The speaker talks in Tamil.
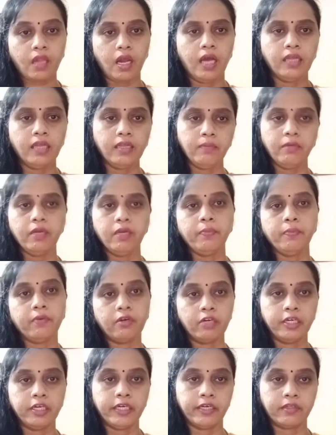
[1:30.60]
அந்த மாதிரி
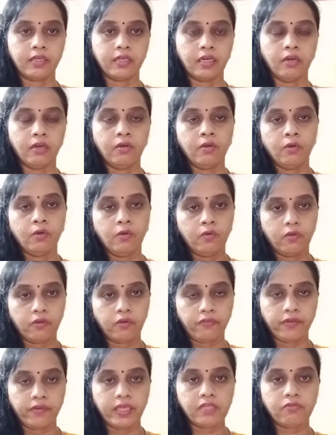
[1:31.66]
ப்ராடக்ட் எடுத்துக்கலாம் ஒரு
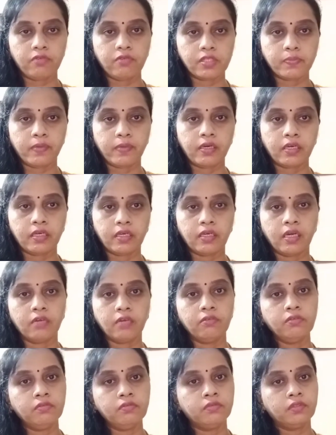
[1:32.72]
ஃபேஸ் வாஷ்
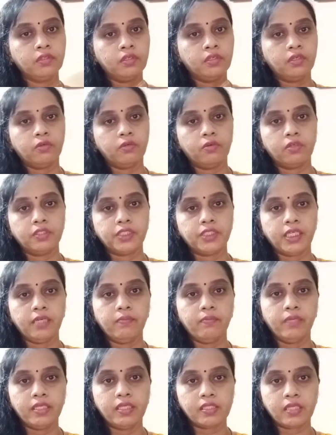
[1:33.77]
பண்ணுறதுனாலும் ஒரு ஜெல்
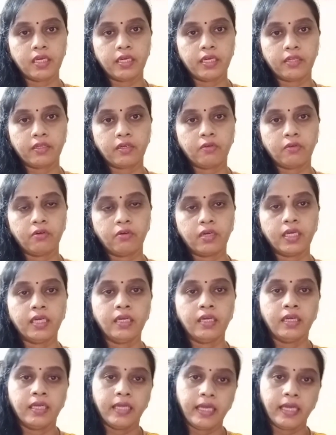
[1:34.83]
பேஸாக எடுத்துக்கோங்க
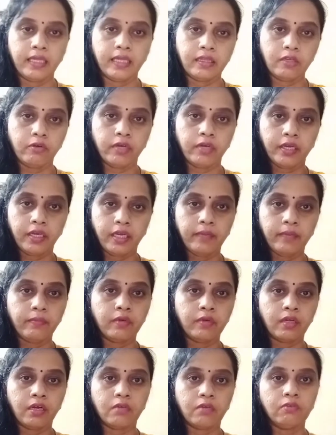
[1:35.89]
எந்த ஒரு
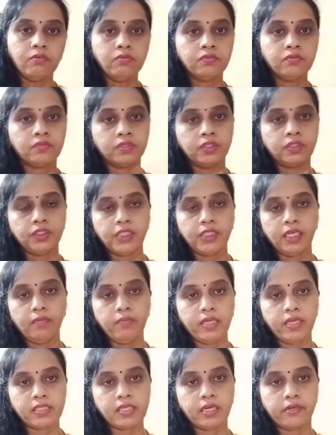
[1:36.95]
க்ரீம்னாலும் ஜெல்
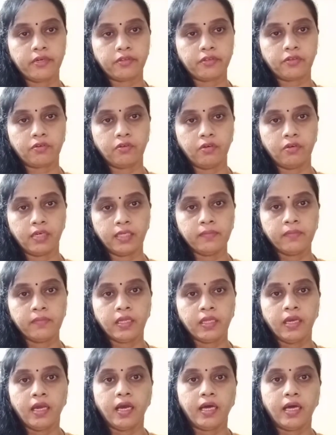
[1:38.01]
பேஸாக எடுத்துக்கோங்க
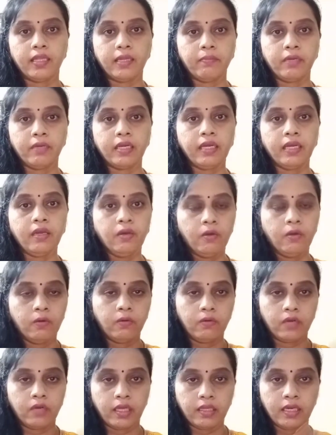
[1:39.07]
அதே மாதிரி
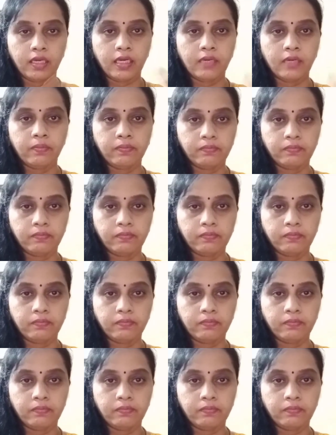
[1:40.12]
ஒரு எதான